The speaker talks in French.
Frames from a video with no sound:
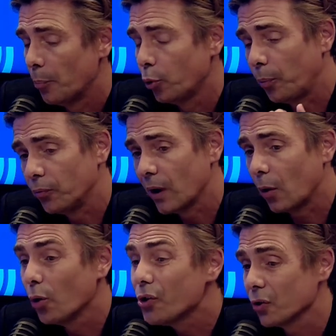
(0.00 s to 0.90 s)
pour pouvoir
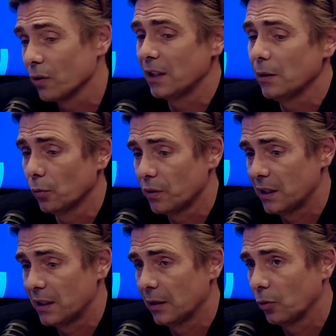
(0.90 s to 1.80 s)
ressentir
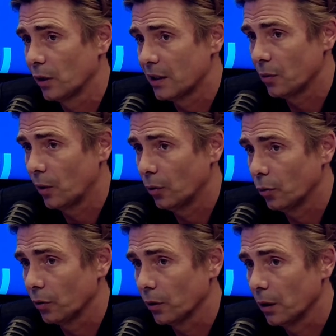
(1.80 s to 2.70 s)
aussi cette relation à
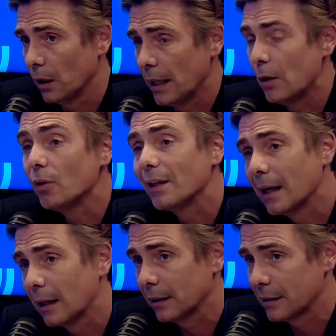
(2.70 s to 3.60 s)
l'autre. Et le
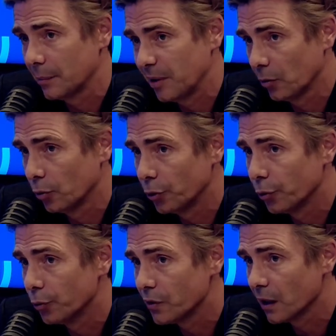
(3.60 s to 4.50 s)
théâtre, c'est bien le
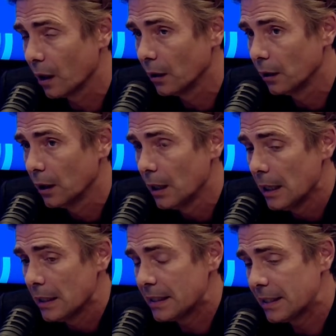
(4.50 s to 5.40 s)
lieu de ça.
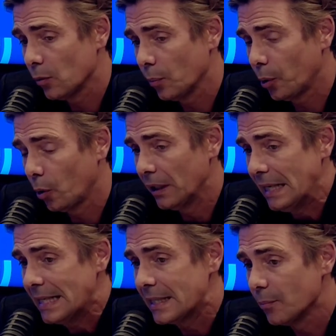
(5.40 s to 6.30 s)
Si on prend
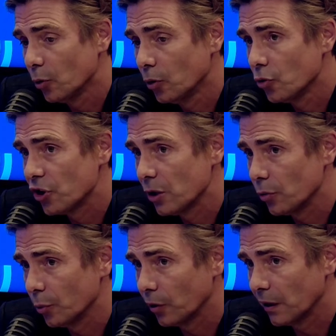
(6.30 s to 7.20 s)
l'étymologie
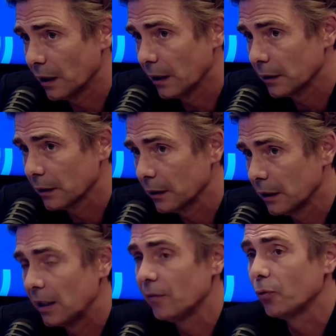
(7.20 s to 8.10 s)
du mot théâtre,
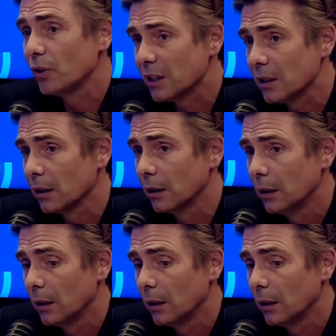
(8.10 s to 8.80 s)
qui veut dire